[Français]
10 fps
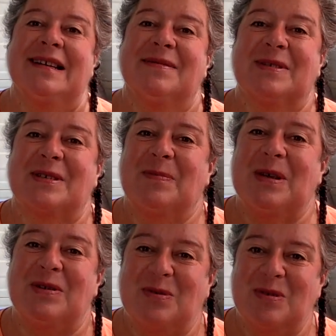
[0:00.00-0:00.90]
parce que
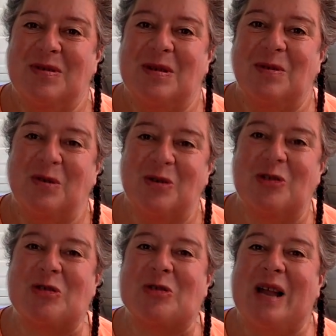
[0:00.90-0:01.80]
bien sûr, c'est autre
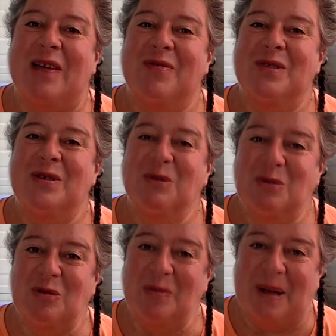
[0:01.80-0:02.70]
chose que la vie
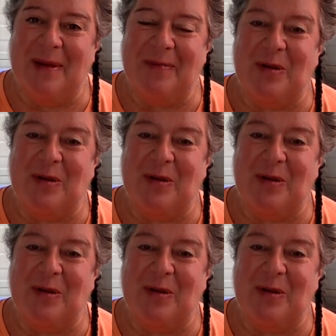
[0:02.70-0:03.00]
YouTube, hein,